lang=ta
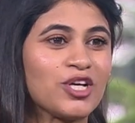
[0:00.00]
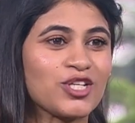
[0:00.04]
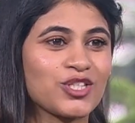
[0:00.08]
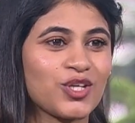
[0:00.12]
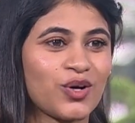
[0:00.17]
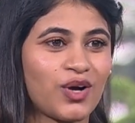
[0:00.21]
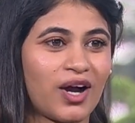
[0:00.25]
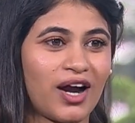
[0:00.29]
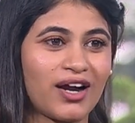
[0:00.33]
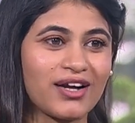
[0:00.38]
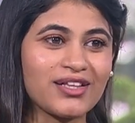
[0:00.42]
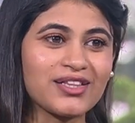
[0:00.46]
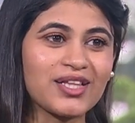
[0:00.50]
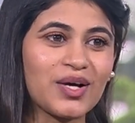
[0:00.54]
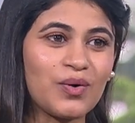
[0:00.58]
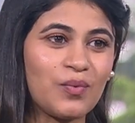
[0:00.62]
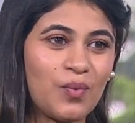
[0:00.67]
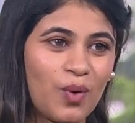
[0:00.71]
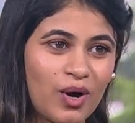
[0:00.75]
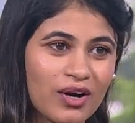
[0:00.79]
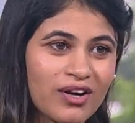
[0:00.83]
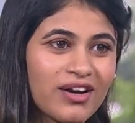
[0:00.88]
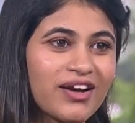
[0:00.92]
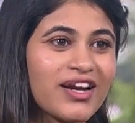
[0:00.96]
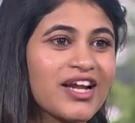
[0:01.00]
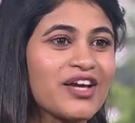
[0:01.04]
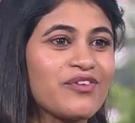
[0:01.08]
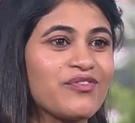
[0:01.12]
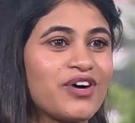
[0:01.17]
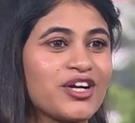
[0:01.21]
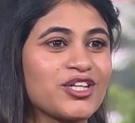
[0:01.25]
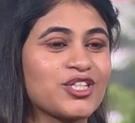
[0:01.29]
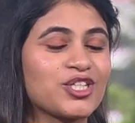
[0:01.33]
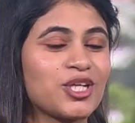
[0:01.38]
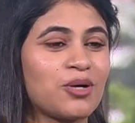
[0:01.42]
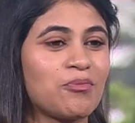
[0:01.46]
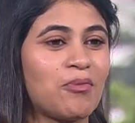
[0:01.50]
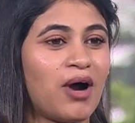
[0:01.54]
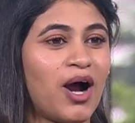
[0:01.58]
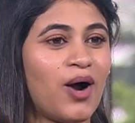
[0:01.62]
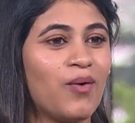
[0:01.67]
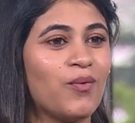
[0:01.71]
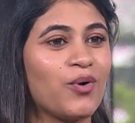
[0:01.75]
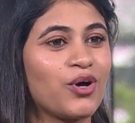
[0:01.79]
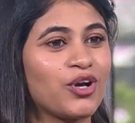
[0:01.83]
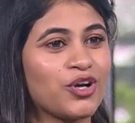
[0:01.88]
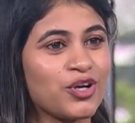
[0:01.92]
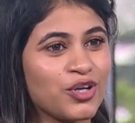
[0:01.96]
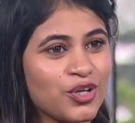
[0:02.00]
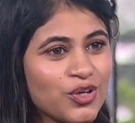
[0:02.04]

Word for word: ஸோ கடந்த ஒன்றரை வருஷமாக ஒரு